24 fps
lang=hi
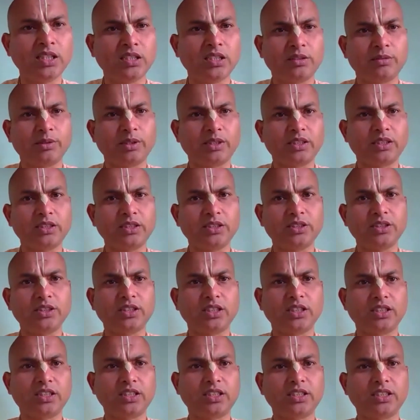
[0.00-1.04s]
एक व्यक्ति
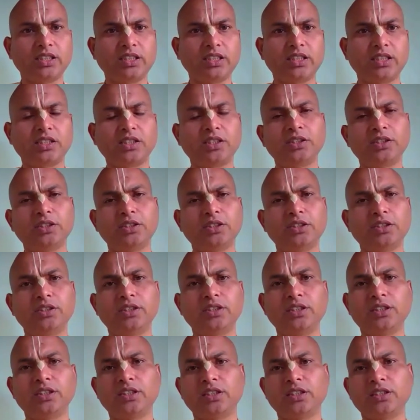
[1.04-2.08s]
चिंतन करेगा अरे
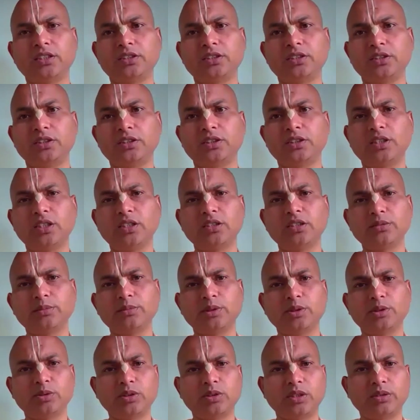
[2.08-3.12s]
एकादशी इतना
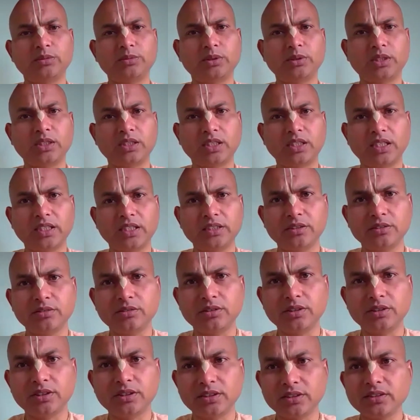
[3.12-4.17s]
समय हो गया अभी तक आई
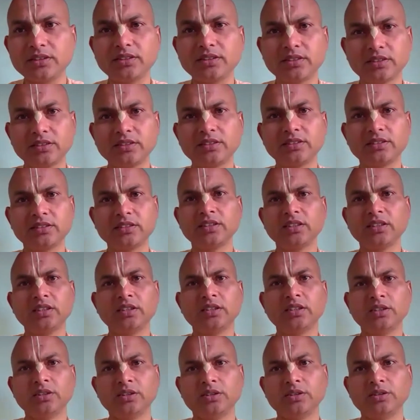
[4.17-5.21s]
क्यों नहीं
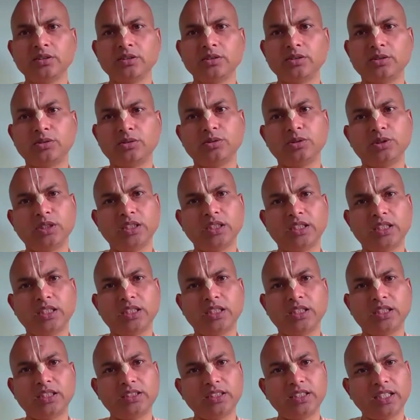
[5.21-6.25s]
तो
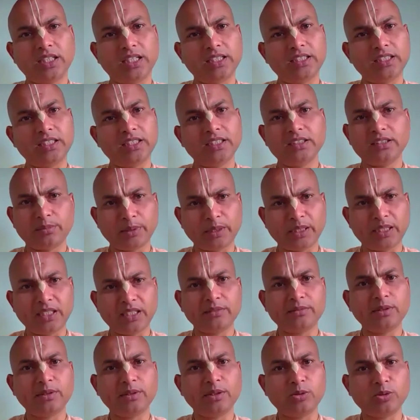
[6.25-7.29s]
एकादशी आने से
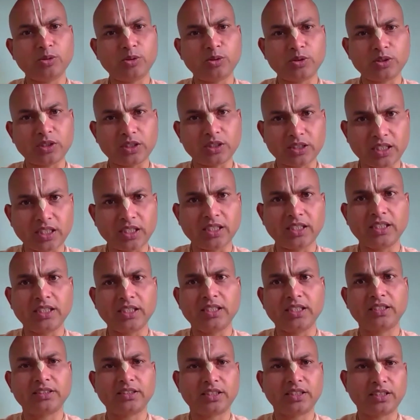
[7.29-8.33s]
पहले भी लोगों के अलग
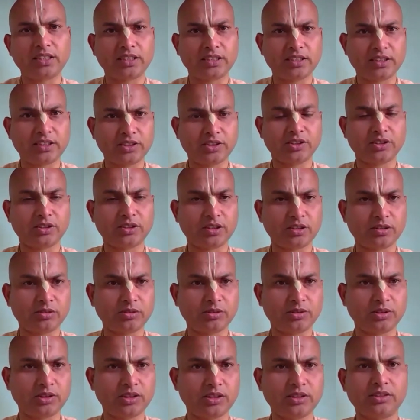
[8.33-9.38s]
अलग तरह के चिंतन
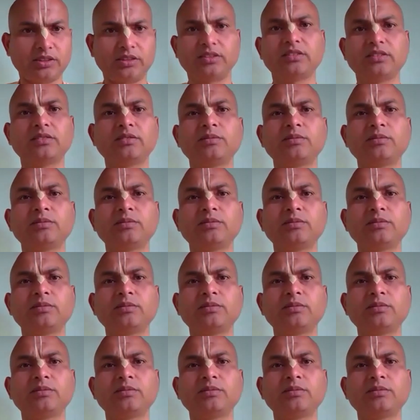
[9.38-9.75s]
होते हैं